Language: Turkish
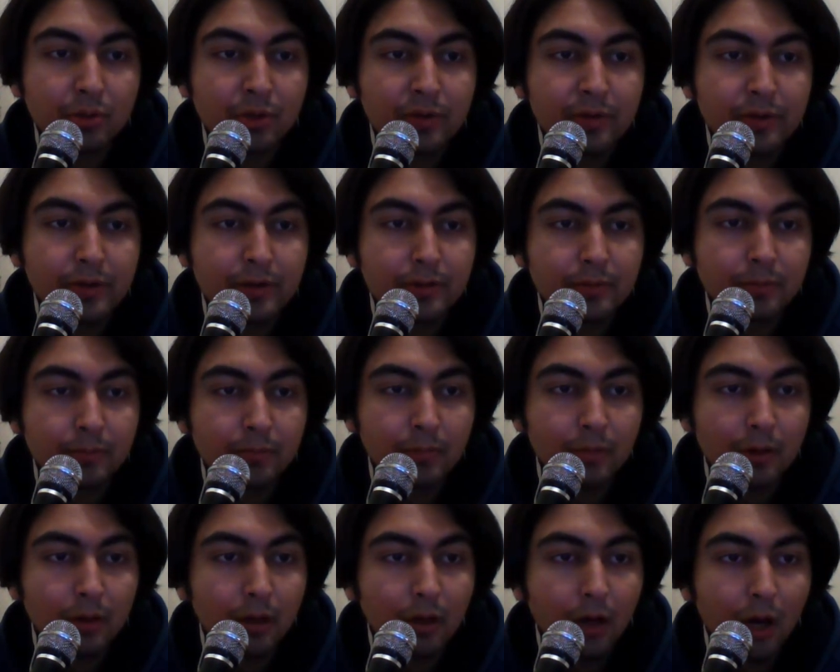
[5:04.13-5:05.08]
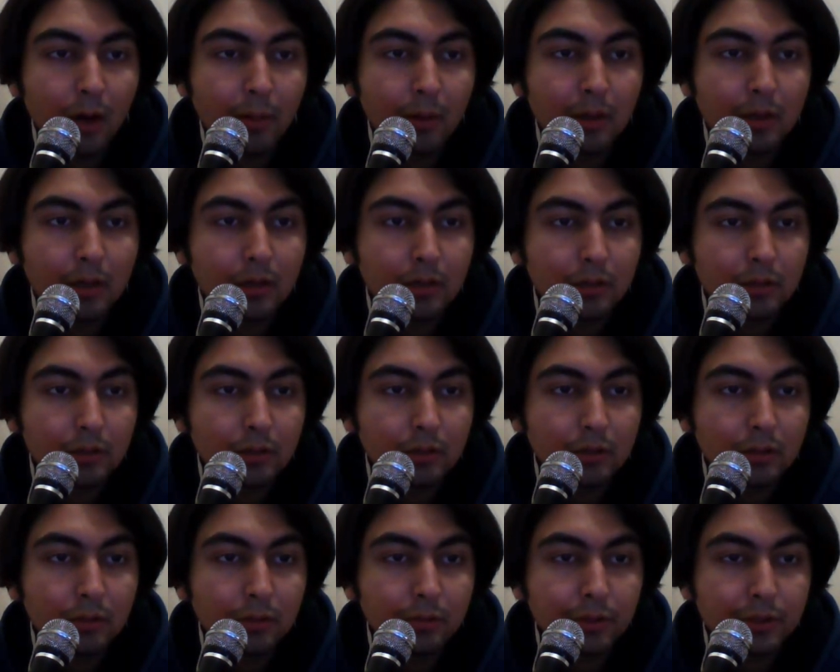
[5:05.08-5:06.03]
ona veririm. Ama
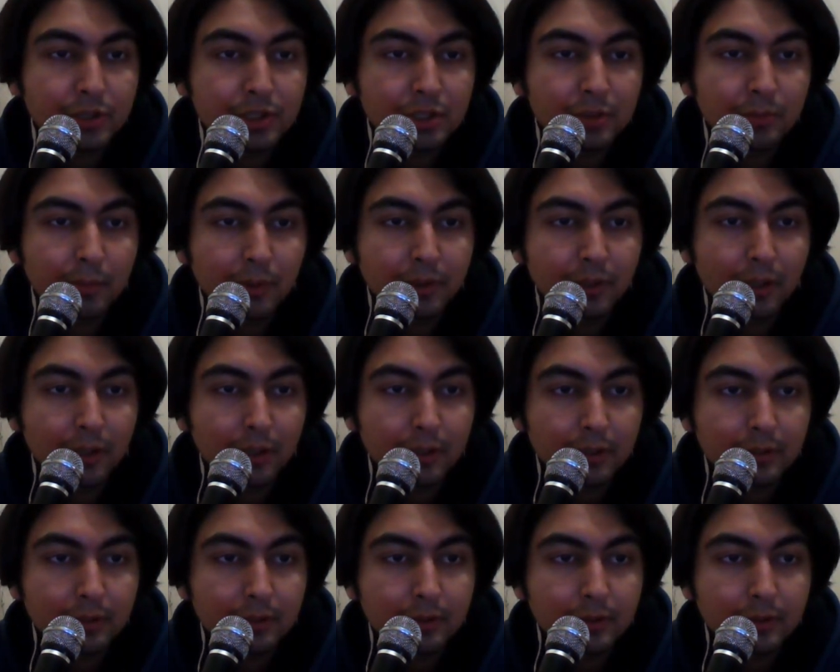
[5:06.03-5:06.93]
o da çıkmadı yani.